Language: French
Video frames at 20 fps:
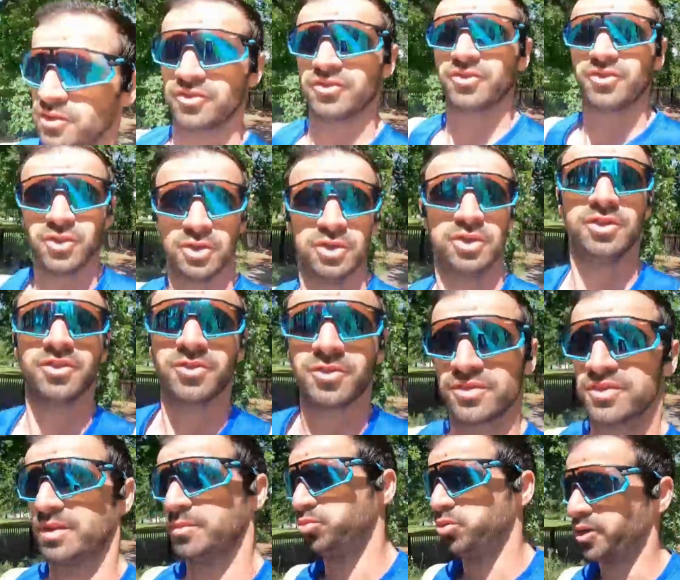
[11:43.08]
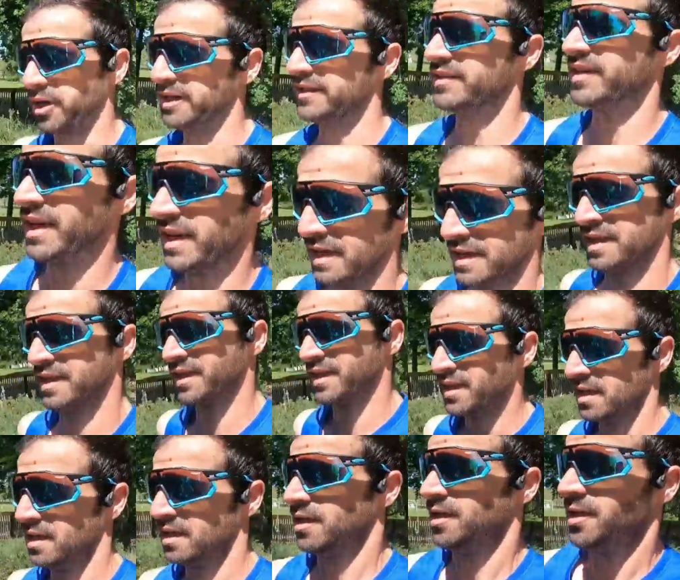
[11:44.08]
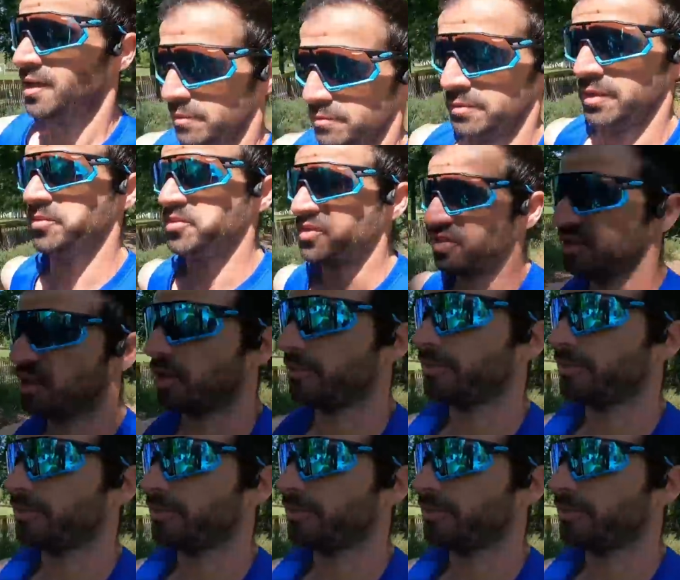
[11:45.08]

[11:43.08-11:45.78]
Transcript: ce que, ce que ça pourrait être. Même si